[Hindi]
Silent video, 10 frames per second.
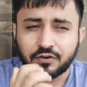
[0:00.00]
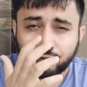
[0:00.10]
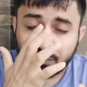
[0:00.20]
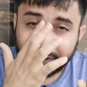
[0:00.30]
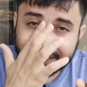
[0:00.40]

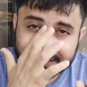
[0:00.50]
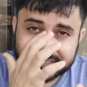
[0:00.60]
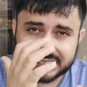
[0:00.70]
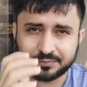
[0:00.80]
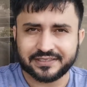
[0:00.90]
वो
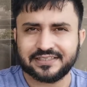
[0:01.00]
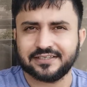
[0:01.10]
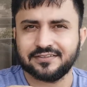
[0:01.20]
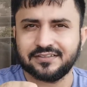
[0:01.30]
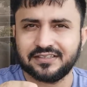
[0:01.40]
मार्केट से कमाता
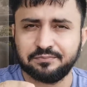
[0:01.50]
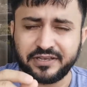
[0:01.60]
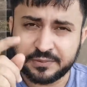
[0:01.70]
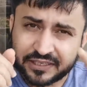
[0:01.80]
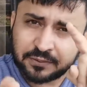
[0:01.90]
है
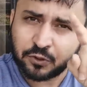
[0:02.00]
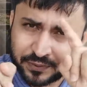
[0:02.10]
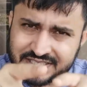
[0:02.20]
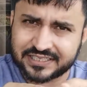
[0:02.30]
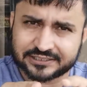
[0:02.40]
मैं ये बात आपको
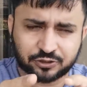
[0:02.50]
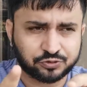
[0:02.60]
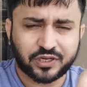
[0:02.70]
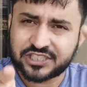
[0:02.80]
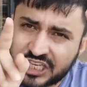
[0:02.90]
फिर से कहता
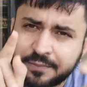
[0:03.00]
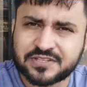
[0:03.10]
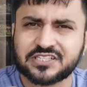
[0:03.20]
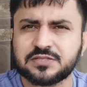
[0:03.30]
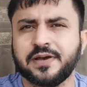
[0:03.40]
हूँ जो अच्छा
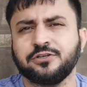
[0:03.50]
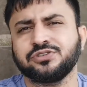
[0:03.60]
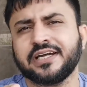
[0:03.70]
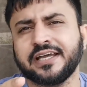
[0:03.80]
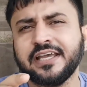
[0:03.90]
बिजनेस
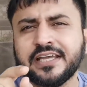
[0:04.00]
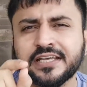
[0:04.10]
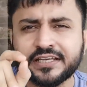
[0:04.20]
होता है